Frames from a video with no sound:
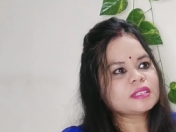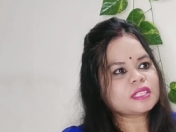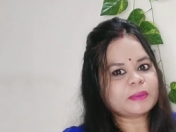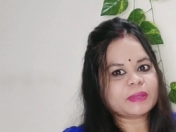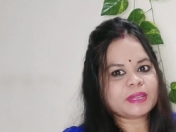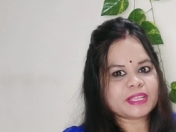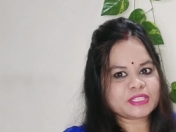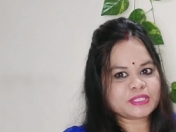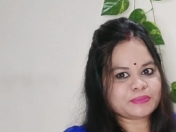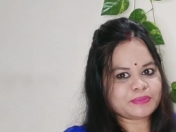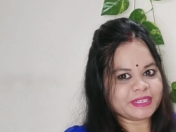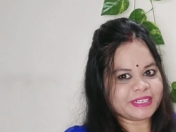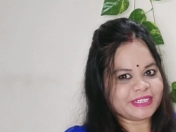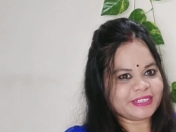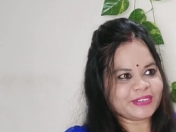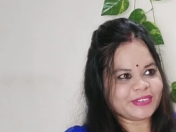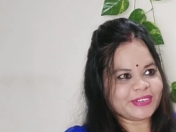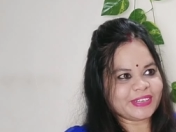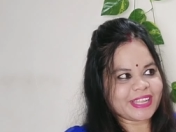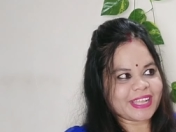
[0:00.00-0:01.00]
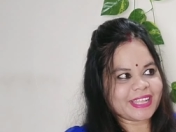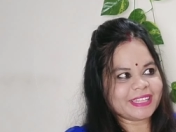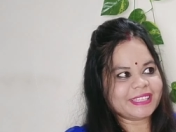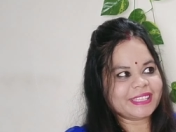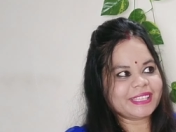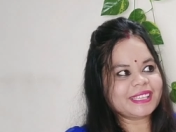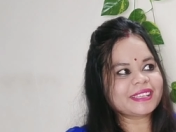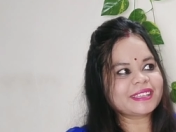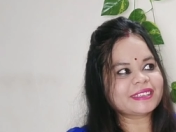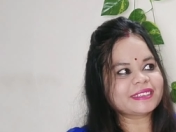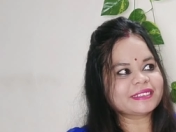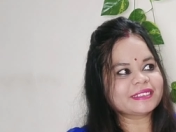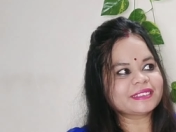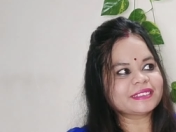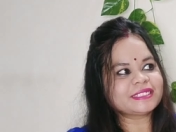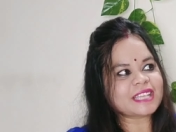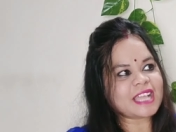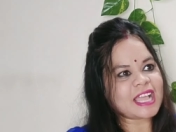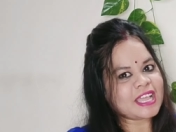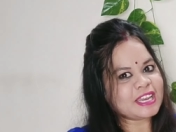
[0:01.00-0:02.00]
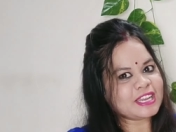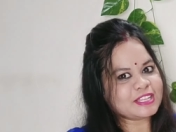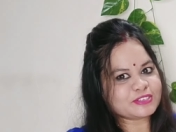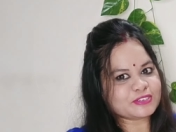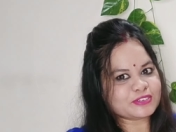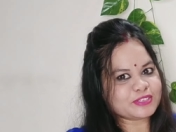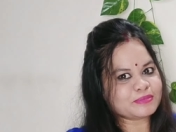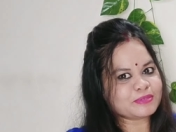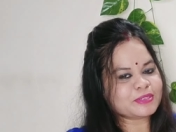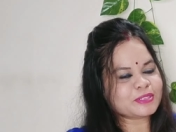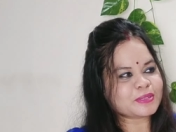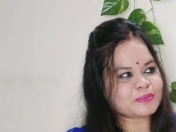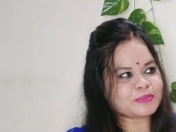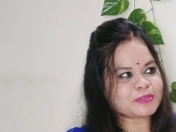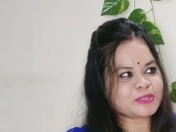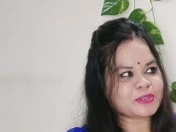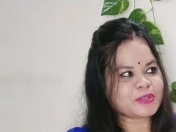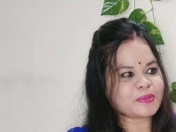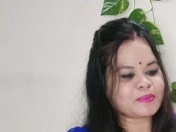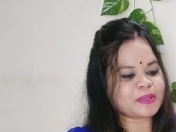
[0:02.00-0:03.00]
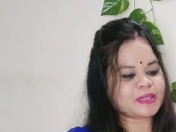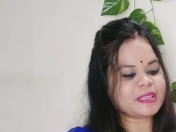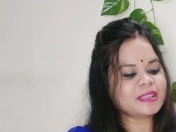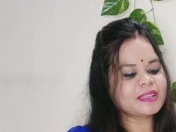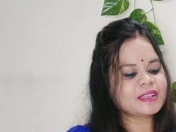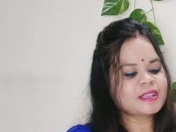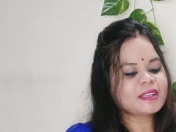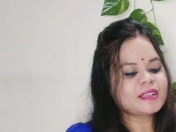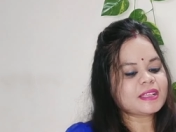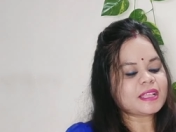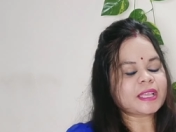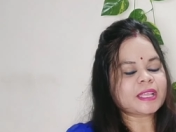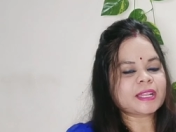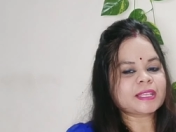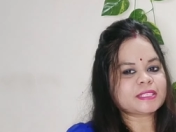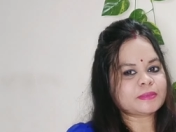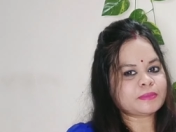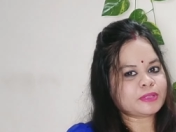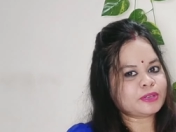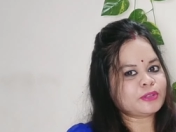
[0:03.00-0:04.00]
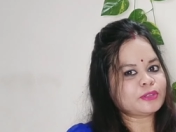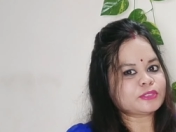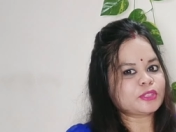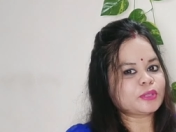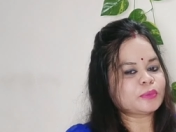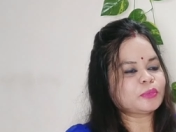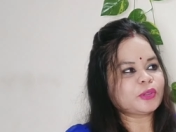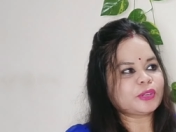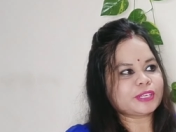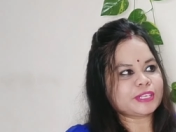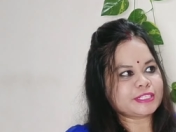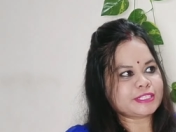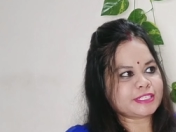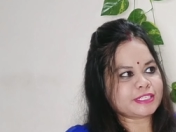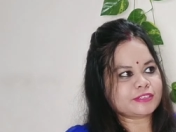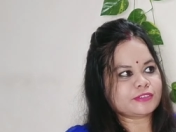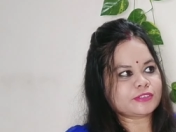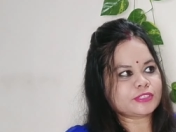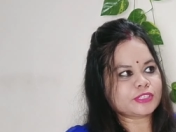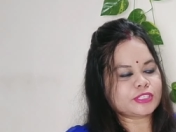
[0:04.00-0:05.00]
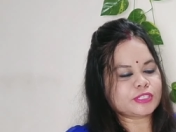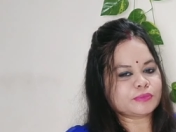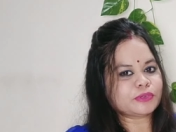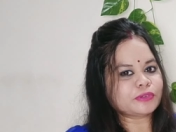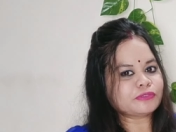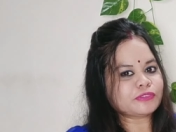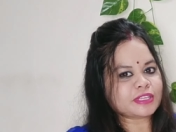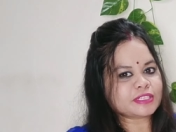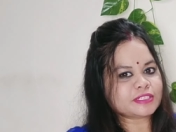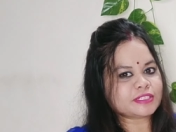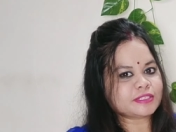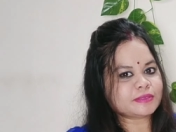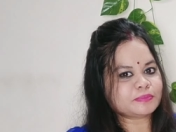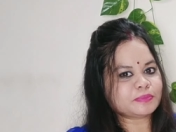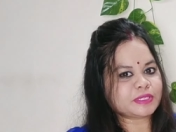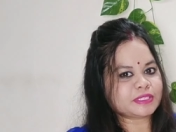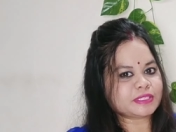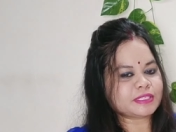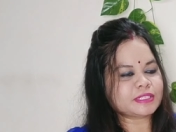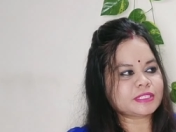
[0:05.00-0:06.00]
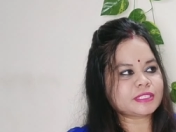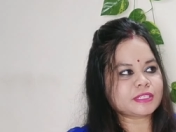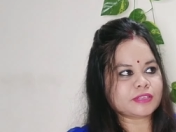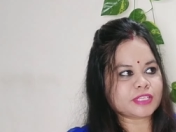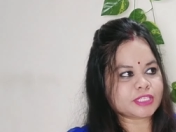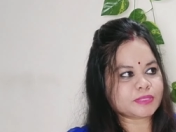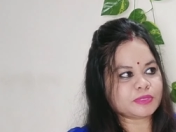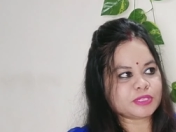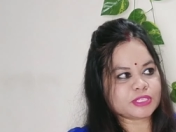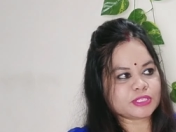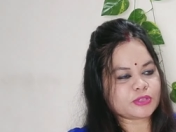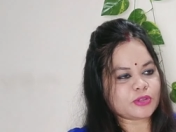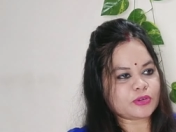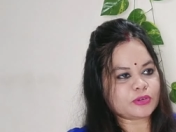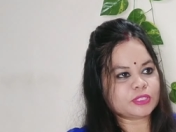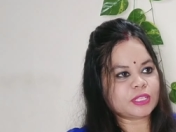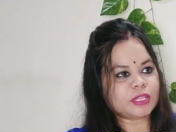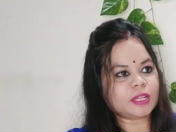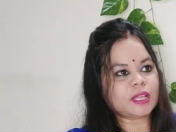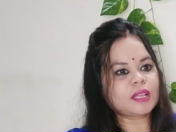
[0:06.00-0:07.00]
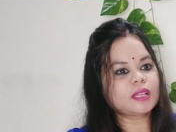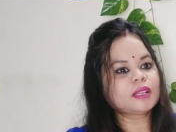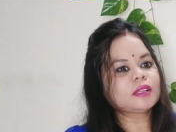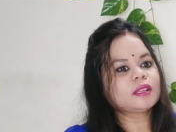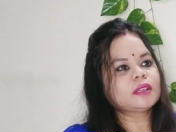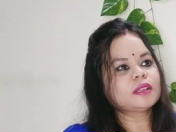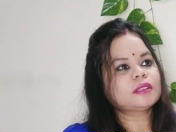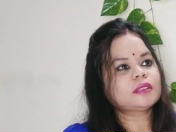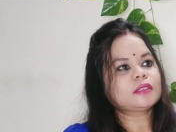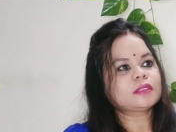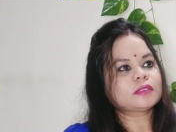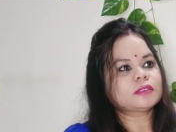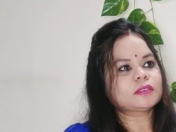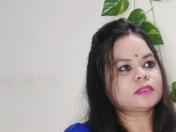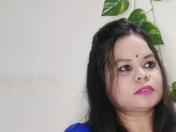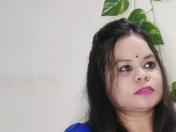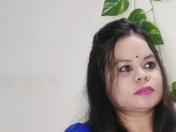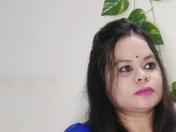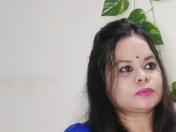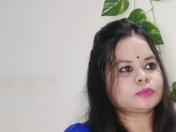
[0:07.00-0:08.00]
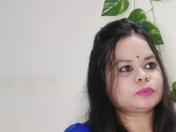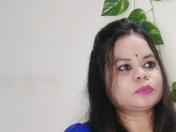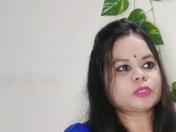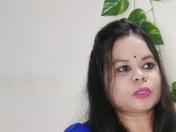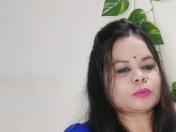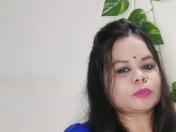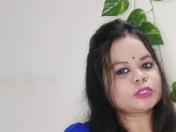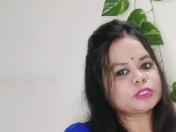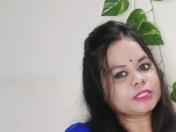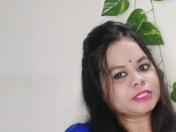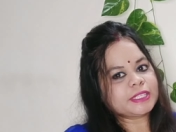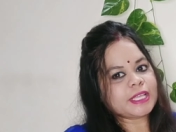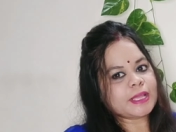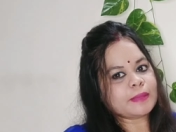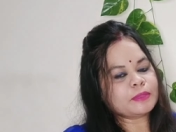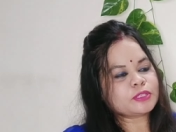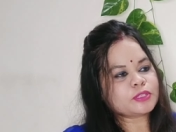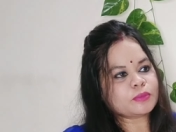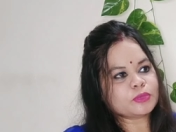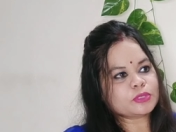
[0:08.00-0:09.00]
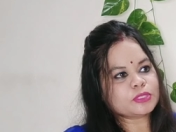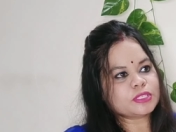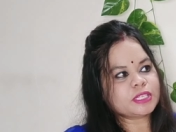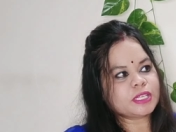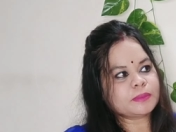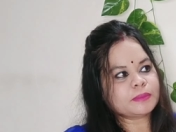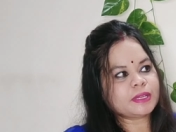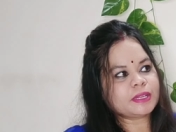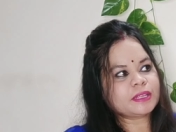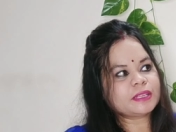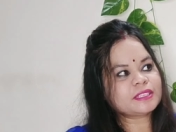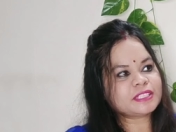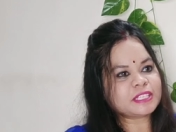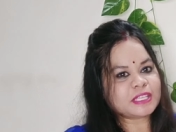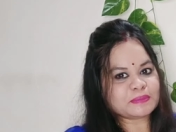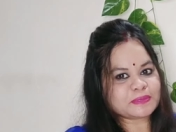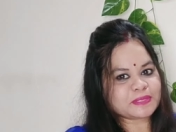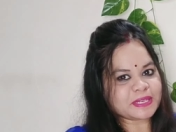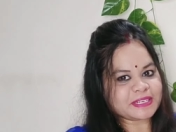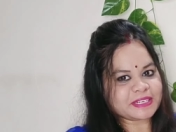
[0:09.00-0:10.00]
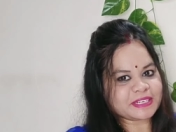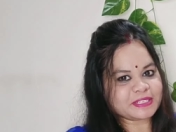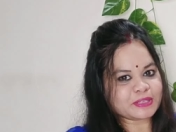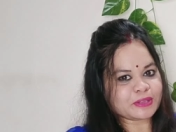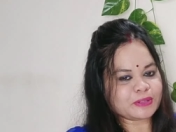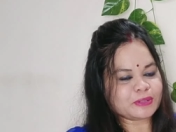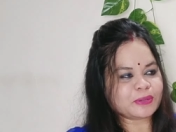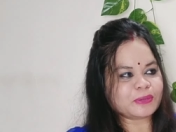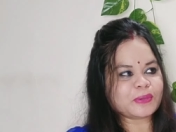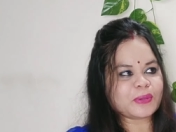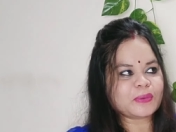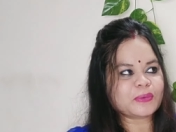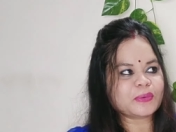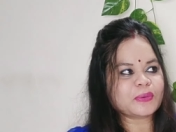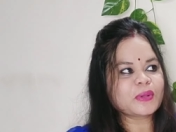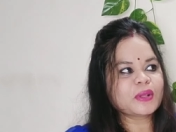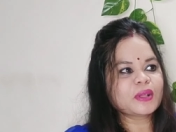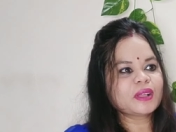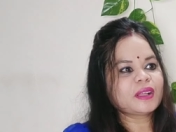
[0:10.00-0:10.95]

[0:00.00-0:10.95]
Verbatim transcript: किसी प्रेडिक्ट करना जहाँ चल समस्त कहीं से सहित मुझे सेयर कर सी मोर फास्ट प्रेगनेसी एक्सपीरियंस कौन थी तो समस्त टे आम समस्ते मैंने सेफ सैड्रे चलूँ आउ